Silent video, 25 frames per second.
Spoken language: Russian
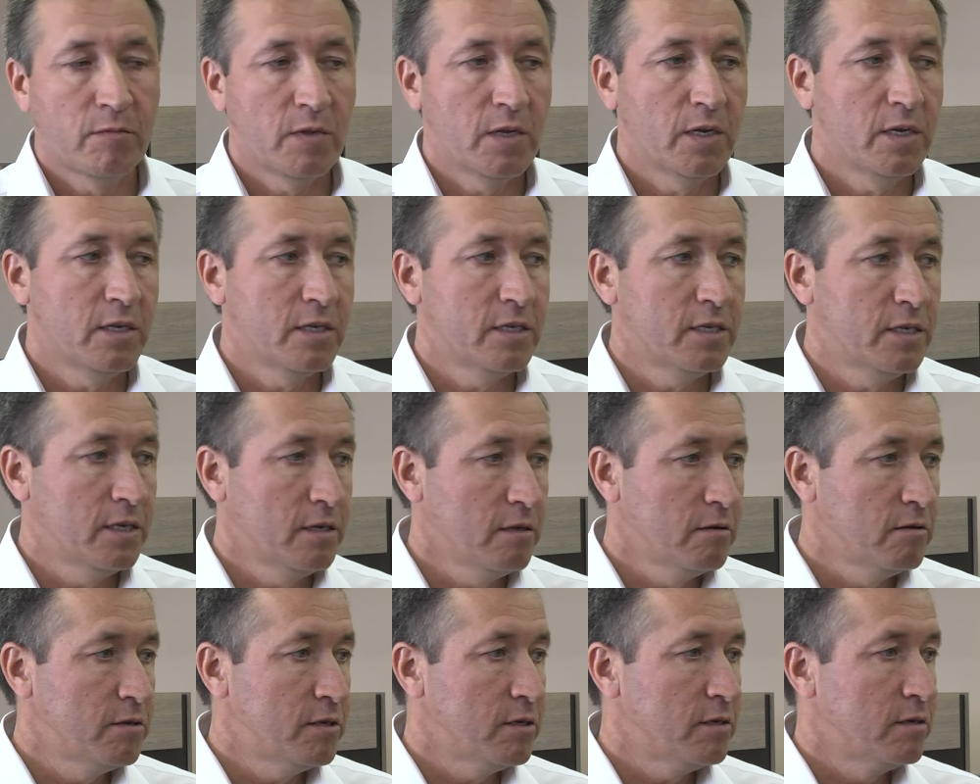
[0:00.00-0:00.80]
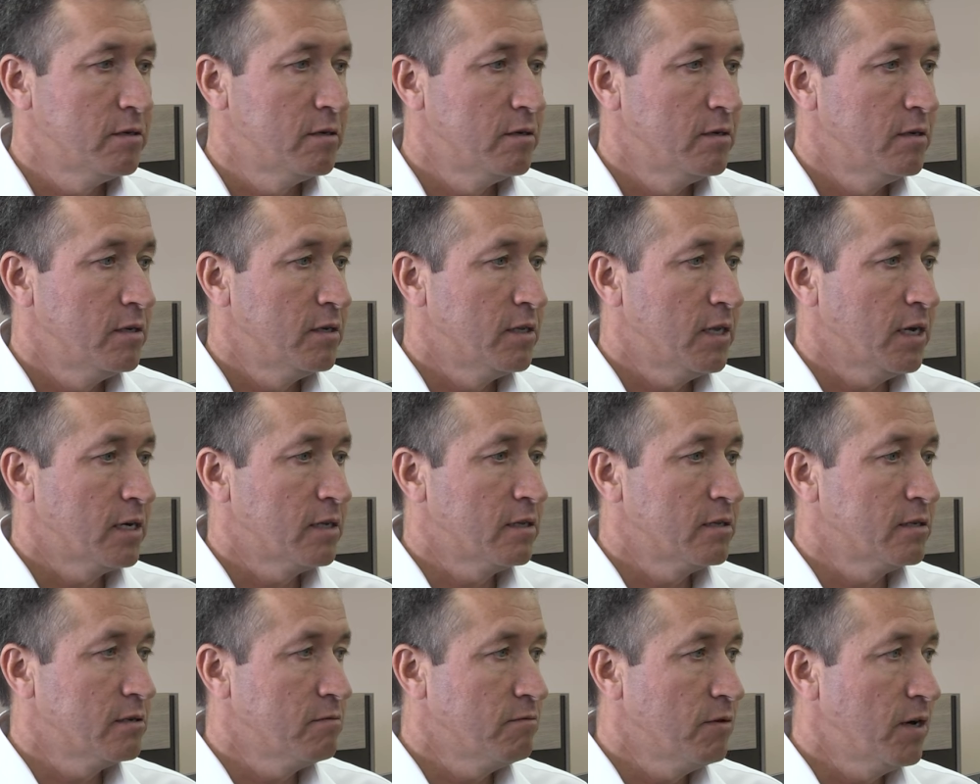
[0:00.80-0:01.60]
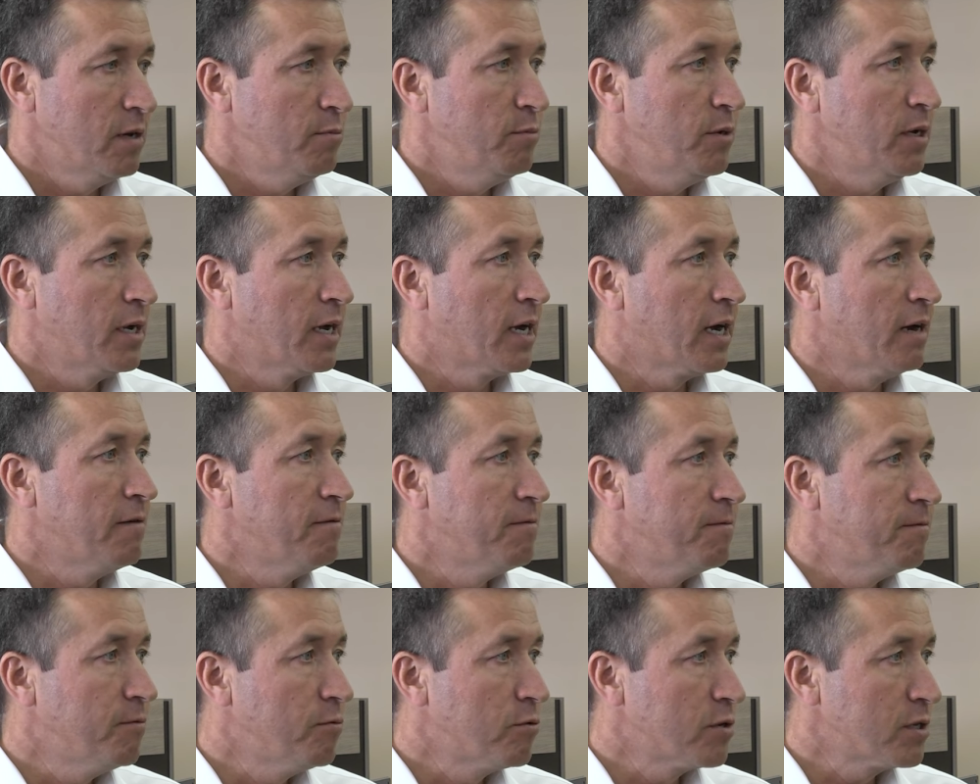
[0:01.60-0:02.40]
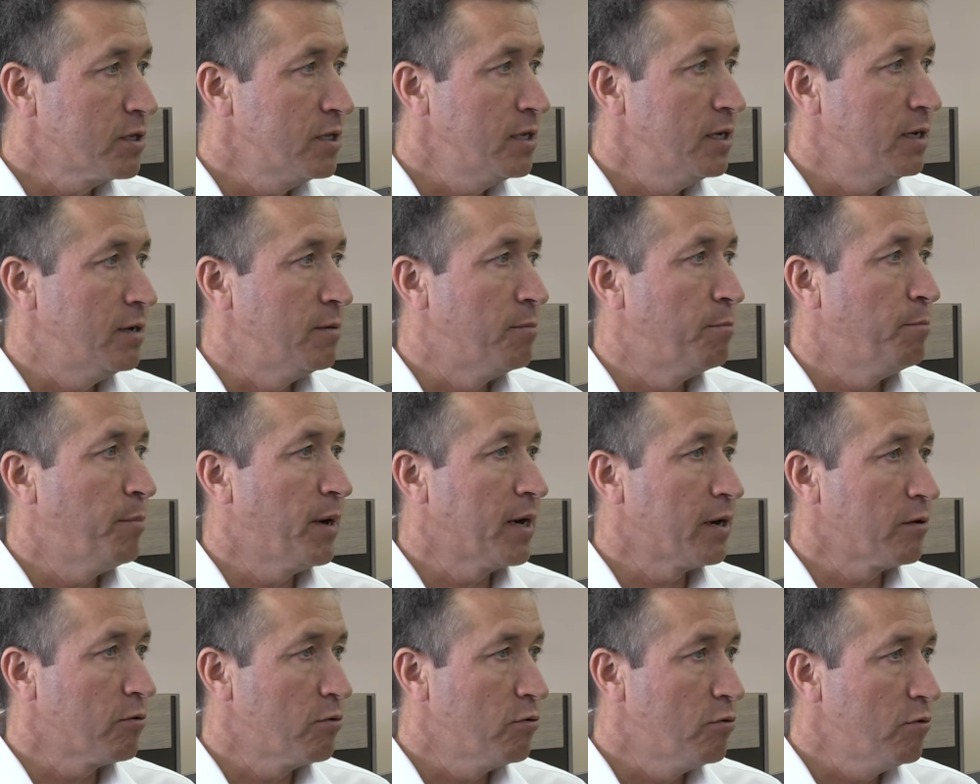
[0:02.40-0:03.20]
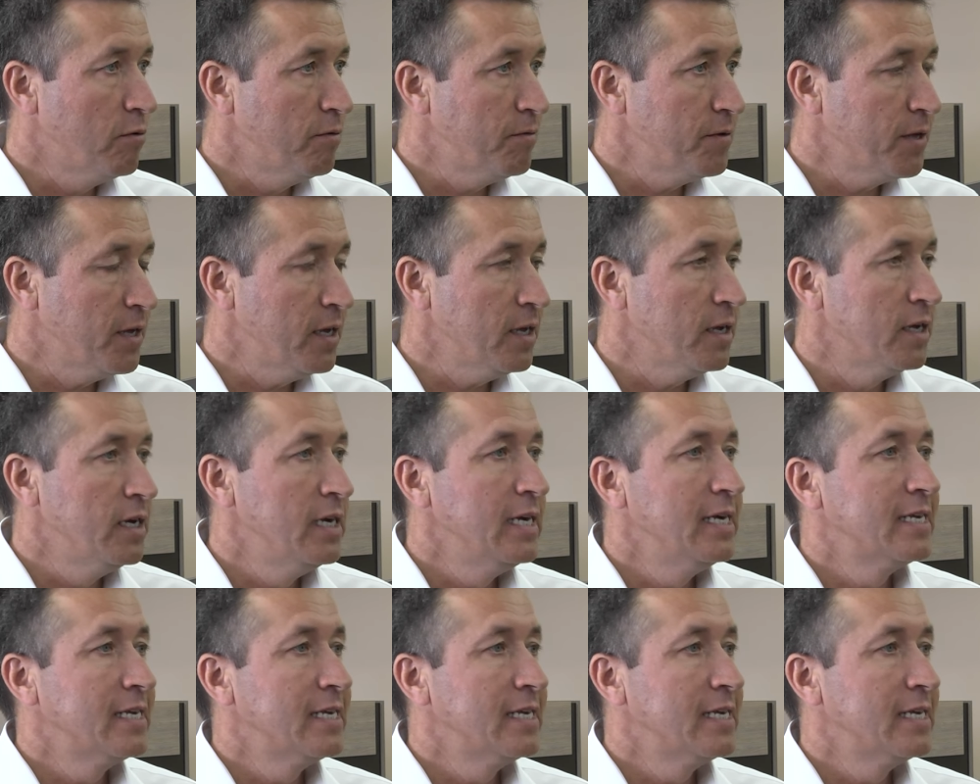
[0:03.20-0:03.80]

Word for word: э, сделать так называемые комфортные парковки,